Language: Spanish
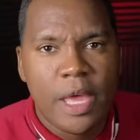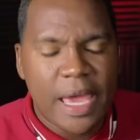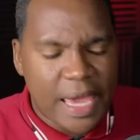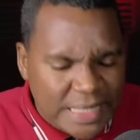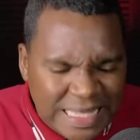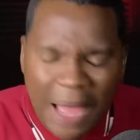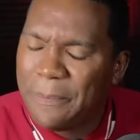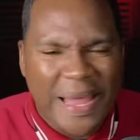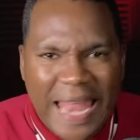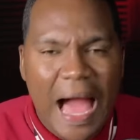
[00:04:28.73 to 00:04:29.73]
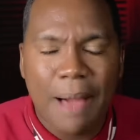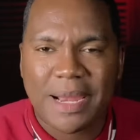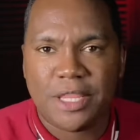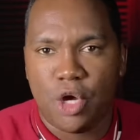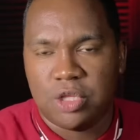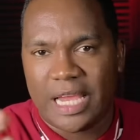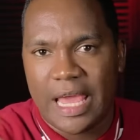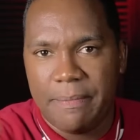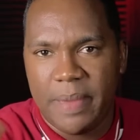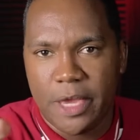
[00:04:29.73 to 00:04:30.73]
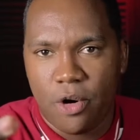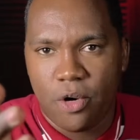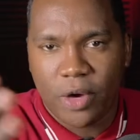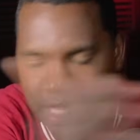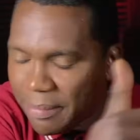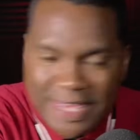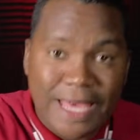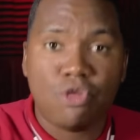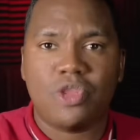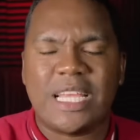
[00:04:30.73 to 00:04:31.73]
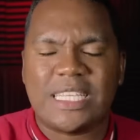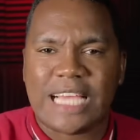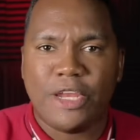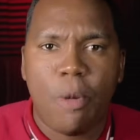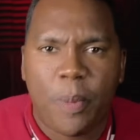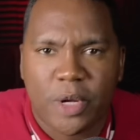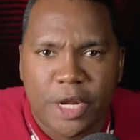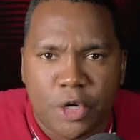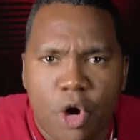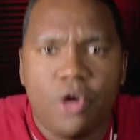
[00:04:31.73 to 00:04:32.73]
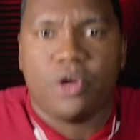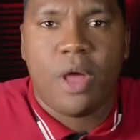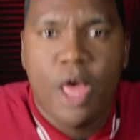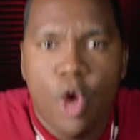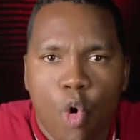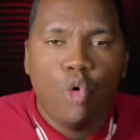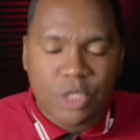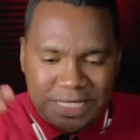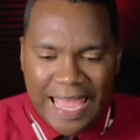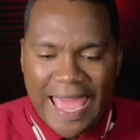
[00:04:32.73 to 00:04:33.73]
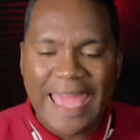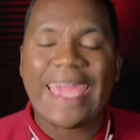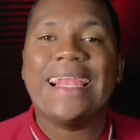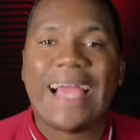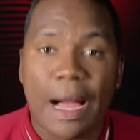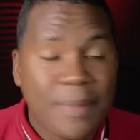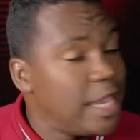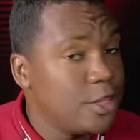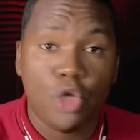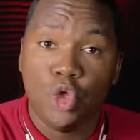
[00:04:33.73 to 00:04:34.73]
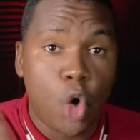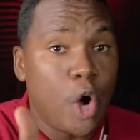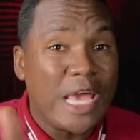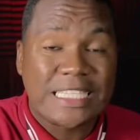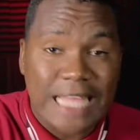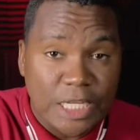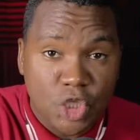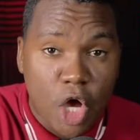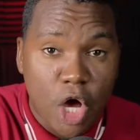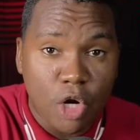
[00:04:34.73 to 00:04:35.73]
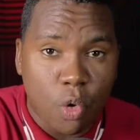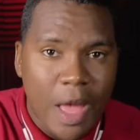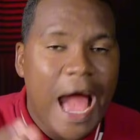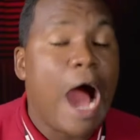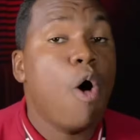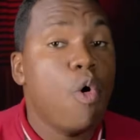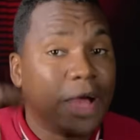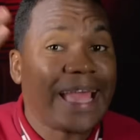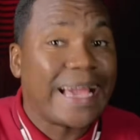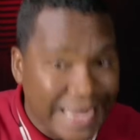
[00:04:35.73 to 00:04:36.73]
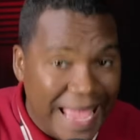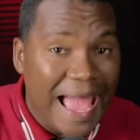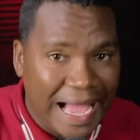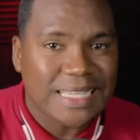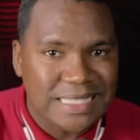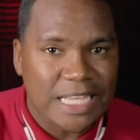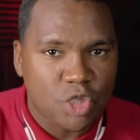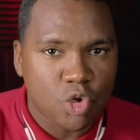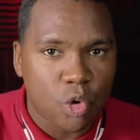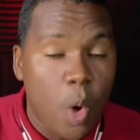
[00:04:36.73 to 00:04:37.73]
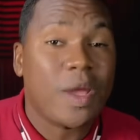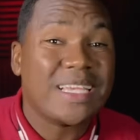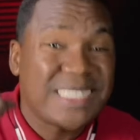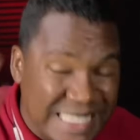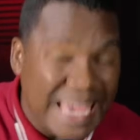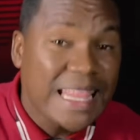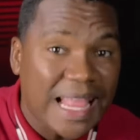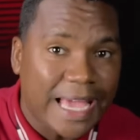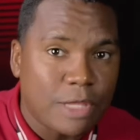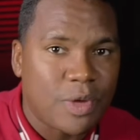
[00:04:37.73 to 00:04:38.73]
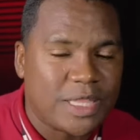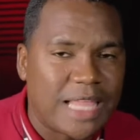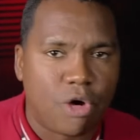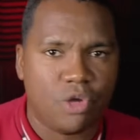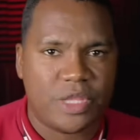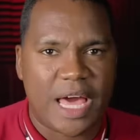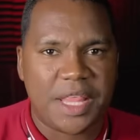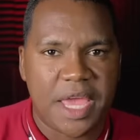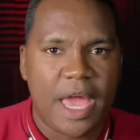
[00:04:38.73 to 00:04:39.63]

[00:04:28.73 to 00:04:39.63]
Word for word: Esta palabra Dios te la envió, este video no te salió por error, usted en el camino no está solo, aunque crea que está solo aunque sienta que no estás con nadie,